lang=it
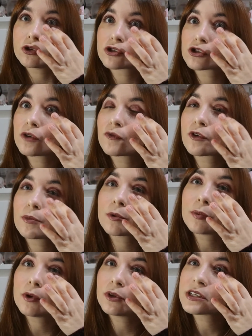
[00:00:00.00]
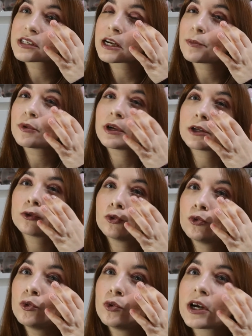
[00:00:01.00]
eh, soffro proprio di
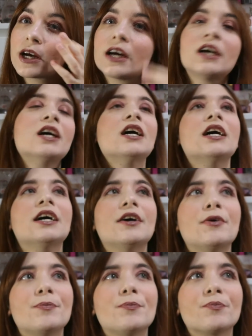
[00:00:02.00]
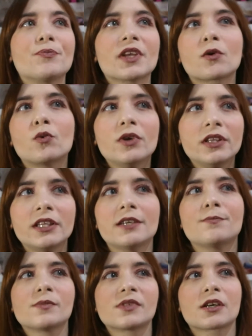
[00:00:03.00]
screpolature ehm, e
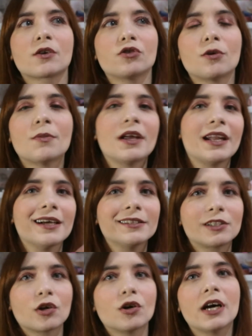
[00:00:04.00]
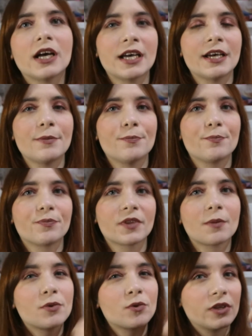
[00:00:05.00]
quindi secondo me l'altro è, mm,
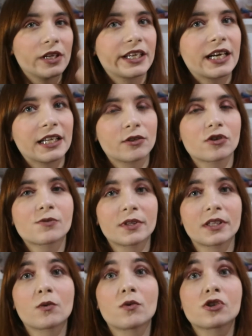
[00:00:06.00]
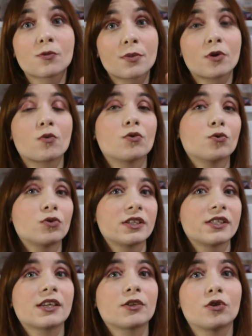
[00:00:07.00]
è più delicato rispetto a questo, però quando
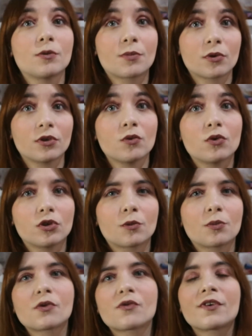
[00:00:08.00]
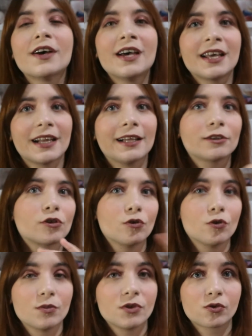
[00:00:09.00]
utilizzate dei prodotti waterproof l'altro
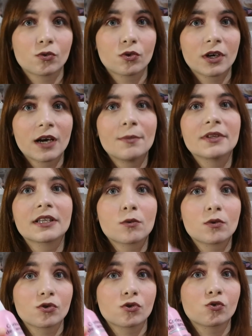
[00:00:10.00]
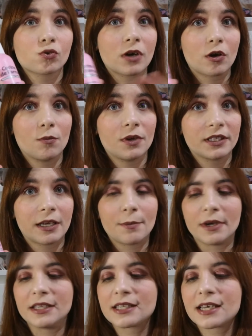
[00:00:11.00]
non non mi strucca, mentre questo strucca
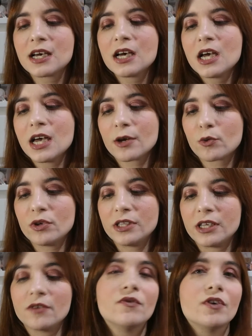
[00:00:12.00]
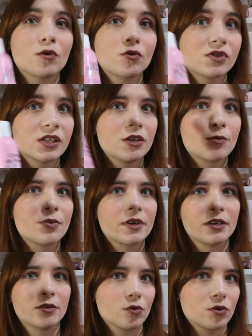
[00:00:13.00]
completamente e quindi ve lo consiglio per
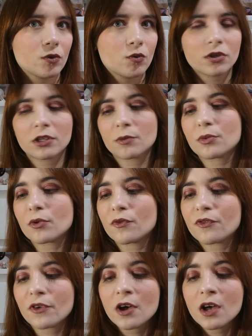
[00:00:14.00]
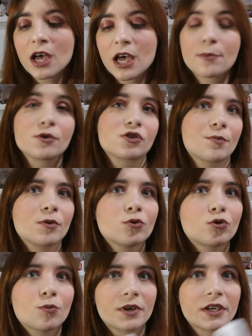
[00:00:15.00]
i trucchi waterproof e poi
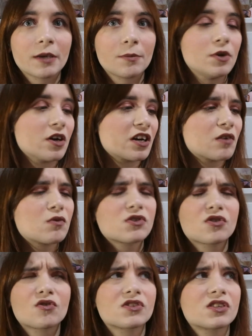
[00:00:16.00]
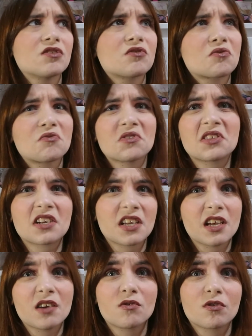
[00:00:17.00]
soprattutto perché è bio, anche questo costa intorno ai 3
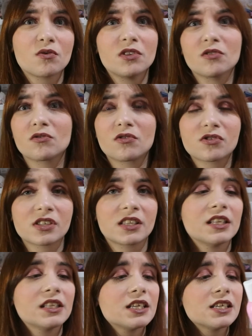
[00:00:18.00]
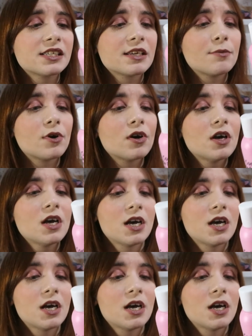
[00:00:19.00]
euro, quindi non costa tantissimo,